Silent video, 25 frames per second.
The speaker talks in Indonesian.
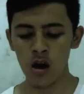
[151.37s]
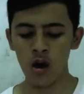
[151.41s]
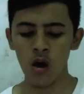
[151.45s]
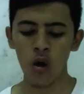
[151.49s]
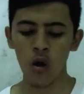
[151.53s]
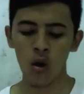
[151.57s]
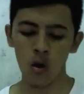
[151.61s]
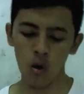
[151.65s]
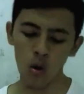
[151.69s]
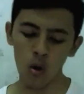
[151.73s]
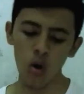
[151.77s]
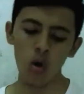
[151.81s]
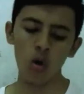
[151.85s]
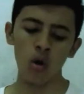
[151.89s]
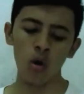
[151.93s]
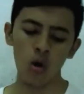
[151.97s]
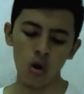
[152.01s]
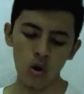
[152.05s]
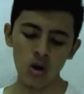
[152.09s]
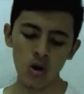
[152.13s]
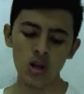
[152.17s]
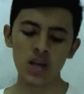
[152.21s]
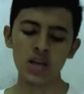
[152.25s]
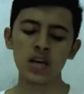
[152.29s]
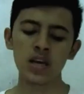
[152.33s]

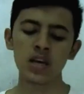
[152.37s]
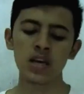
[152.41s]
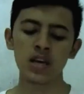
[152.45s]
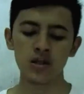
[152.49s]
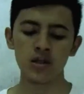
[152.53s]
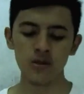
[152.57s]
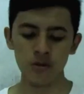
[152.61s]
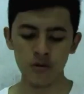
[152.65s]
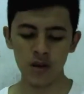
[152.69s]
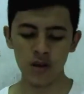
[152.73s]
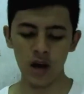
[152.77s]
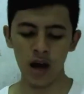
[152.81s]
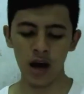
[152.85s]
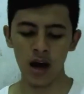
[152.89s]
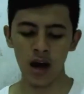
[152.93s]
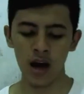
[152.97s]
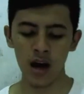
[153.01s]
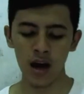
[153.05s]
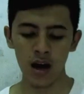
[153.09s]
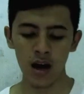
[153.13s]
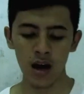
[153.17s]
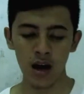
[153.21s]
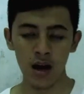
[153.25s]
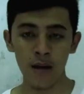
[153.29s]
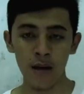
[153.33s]
oh gitu ya
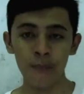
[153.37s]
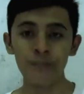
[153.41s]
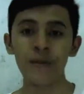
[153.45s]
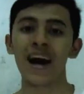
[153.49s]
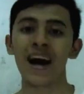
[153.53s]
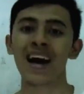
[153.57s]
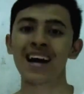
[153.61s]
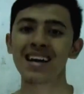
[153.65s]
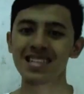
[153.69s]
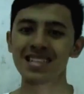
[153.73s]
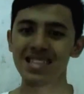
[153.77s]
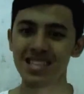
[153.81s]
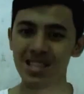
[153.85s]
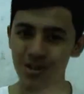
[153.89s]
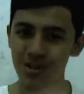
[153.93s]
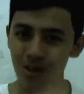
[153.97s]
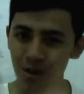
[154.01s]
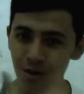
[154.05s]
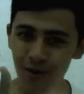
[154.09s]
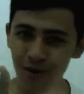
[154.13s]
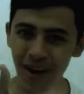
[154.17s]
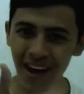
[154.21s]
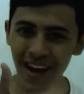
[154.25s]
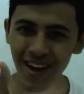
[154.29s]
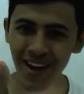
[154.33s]

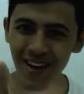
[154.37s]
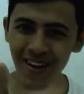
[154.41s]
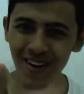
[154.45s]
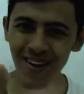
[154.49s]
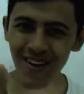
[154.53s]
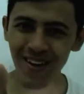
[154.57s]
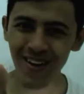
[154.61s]
Masuk Pak Eko.